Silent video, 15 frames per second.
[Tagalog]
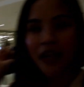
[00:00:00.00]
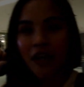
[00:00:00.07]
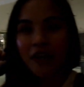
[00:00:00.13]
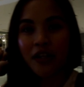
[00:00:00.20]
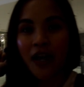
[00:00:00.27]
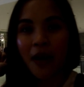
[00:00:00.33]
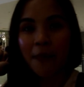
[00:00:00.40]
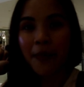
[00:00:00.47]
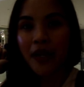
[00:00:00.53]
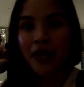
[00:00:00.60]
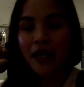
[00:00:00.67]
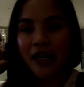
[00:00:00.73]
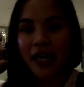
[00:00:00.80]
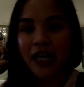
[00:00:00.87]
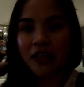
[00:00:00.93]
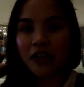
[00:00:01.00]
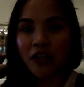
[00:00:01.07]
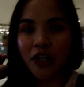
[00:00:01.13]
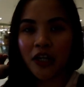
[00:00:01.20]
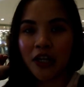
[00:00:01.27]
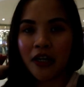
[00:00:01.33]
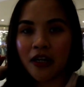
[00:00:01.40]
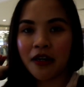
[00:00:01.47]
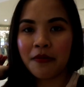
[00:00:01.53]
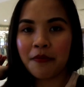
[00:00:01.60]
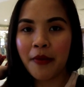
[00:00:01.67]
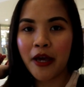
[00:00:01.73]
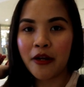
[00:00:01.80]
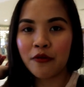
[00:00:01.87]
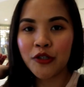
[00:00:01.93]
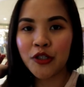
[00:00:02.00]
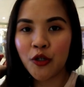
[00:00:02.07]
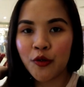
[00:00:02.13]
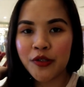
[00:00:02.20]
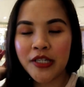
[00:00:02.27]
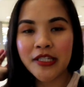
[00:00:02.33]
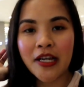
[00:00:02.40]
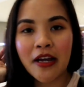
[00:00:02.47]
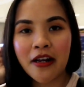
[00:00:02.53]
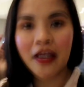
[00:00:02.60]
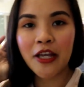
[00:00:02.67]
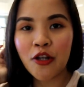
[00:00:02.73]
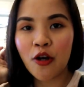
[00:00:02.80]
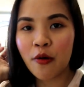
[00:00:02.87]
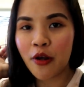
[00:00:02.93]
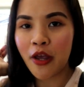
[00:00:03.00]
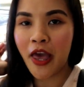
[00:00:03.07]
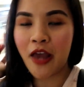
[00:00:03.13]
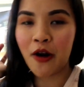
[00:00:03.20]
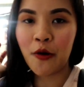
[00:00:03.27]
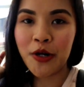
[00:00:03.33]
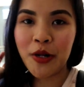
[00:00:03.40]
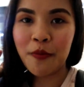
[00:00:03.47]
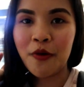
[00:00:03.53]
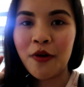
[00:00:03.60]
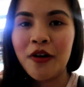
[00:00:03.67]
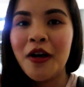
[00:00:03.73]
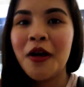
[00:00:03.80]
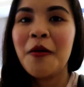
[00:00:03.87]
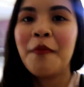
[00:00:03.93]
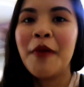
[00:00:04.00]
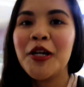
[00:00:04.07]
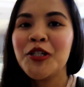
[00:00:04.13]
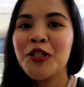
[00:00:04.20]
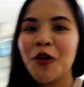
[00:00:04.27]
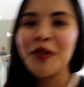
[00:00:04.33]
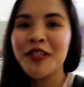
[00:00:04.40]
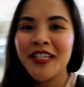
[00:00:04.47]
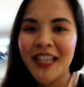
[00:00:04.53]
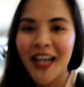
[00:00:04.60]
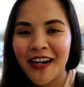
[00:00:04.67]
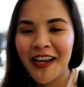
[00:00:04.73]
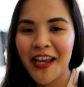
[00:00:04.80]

ayun nga pala, later, merong show si Sarah Heronimo. May show si Sarah